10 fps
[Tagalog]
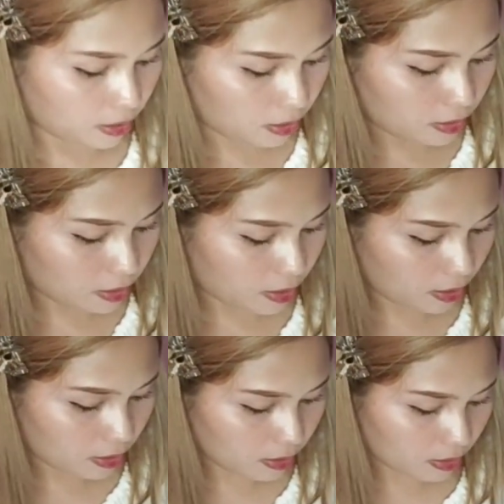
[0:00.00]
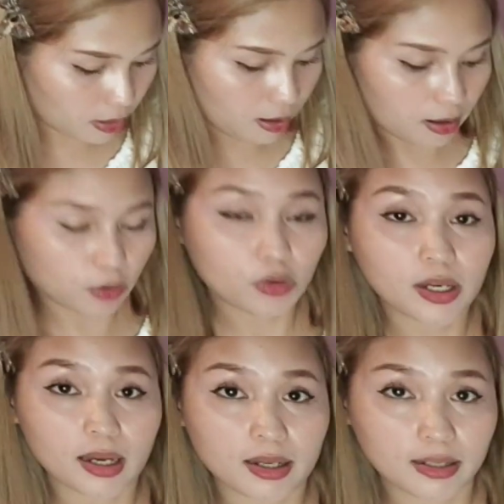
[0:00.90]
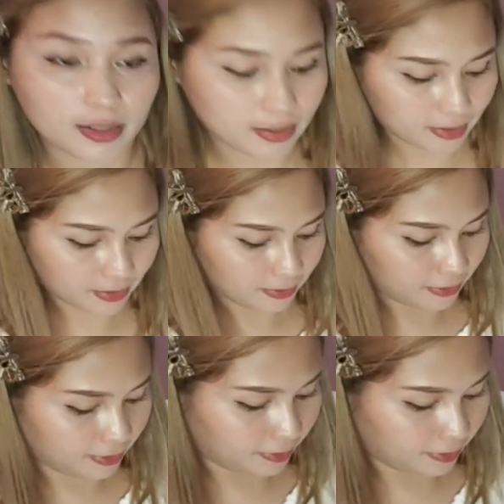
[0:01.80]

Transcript: And then, alukay. Okay, so